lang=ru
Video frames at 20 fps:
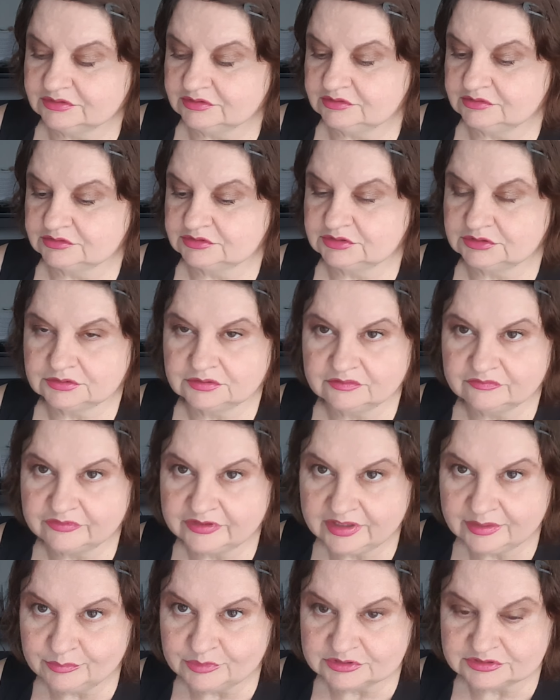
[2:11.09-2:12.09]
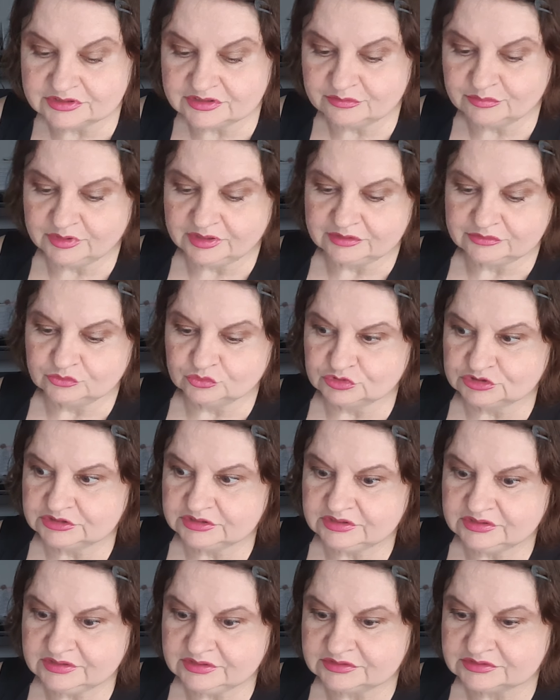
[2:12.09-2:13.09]
это же время занимает. но ну,
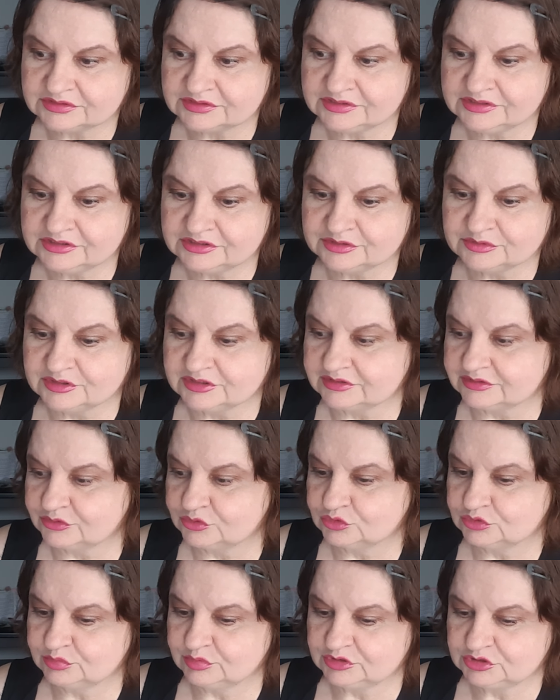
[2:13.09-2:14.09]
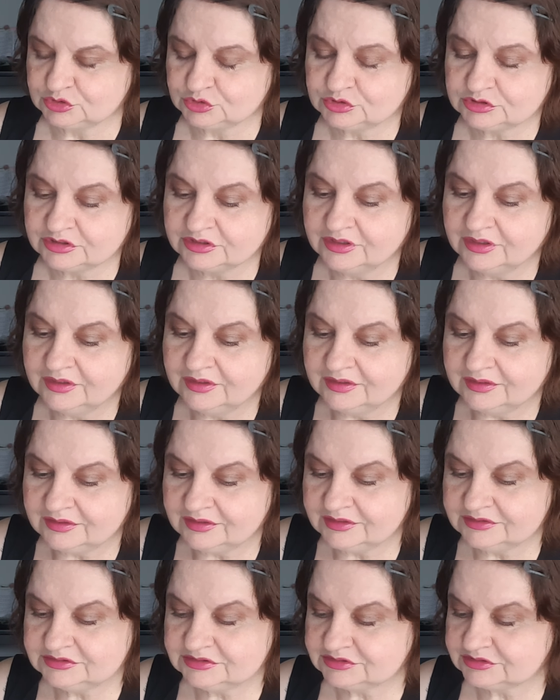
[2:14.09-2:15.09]
цени, цени ты это, господи, что ты
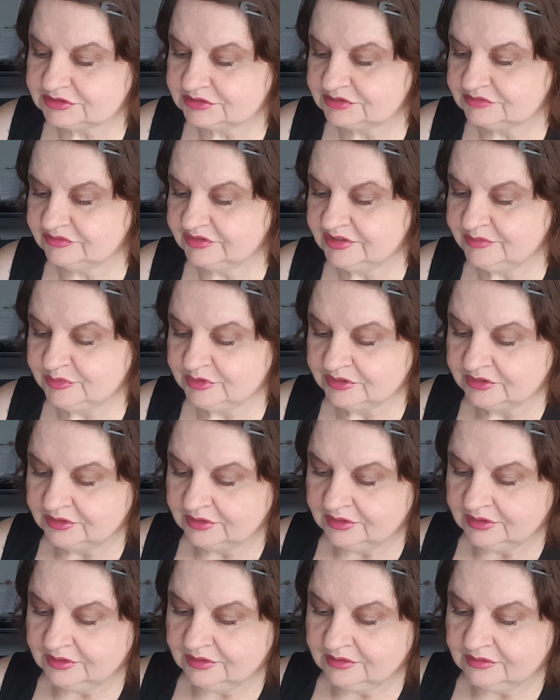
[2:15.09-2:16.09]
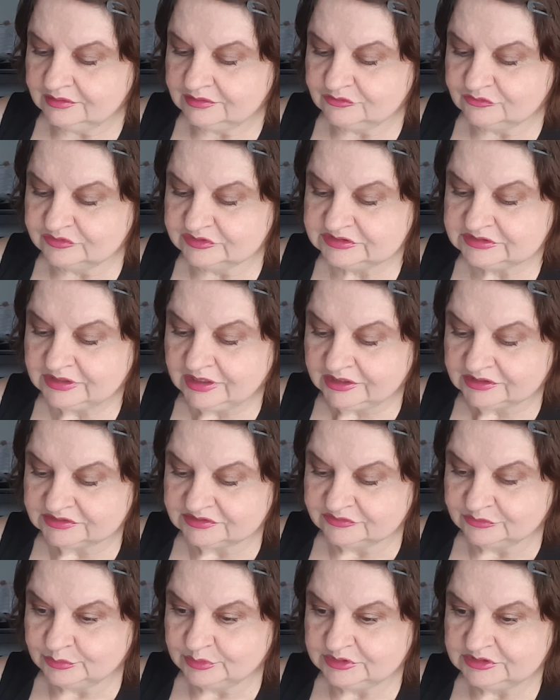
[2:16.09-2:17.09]
лезешь со своими
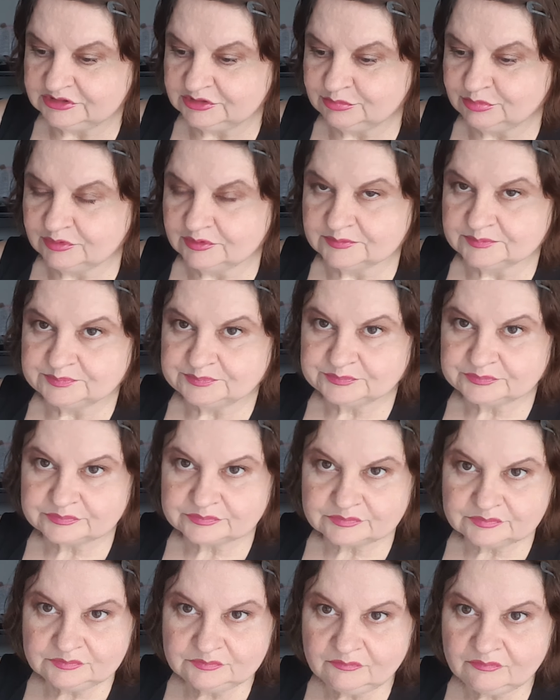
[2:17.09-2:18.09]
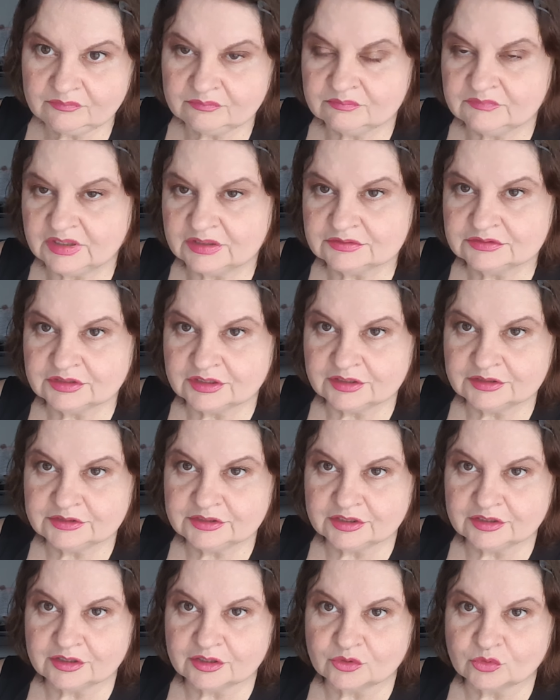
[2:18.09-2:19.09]
высказываниями, типа,
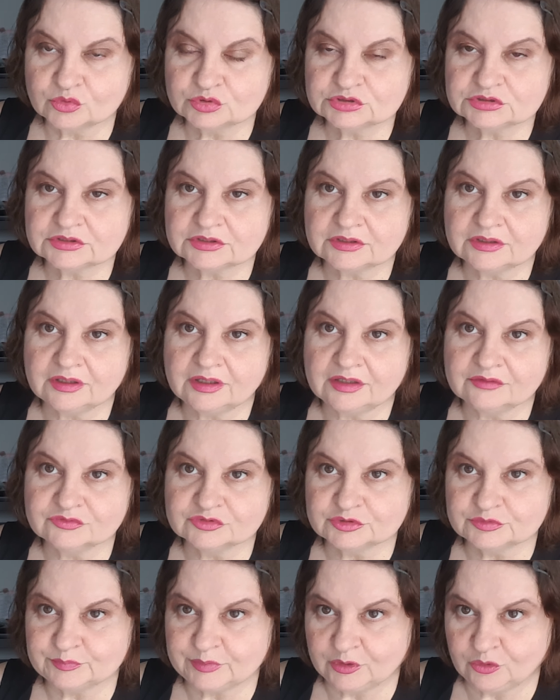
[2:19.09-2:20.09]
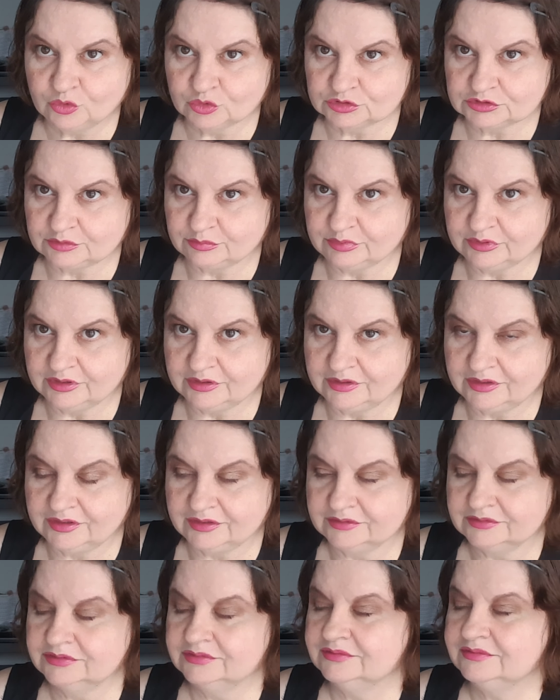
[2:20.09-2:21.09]
декольте хорошее, а вот походка
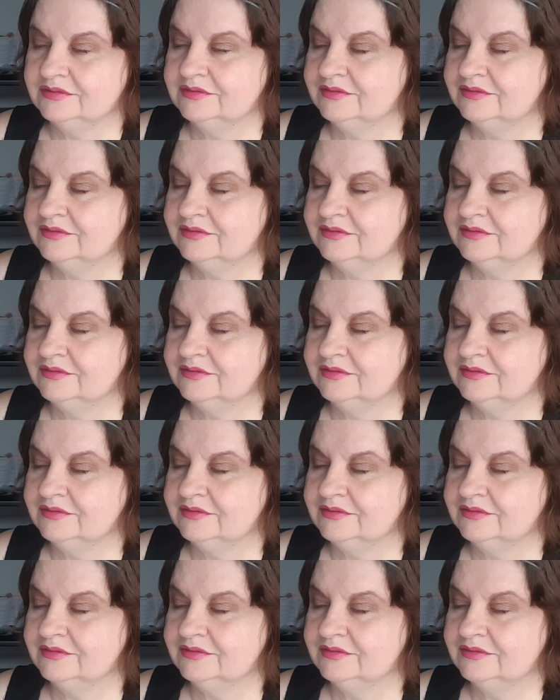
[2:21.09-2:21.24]
плохая.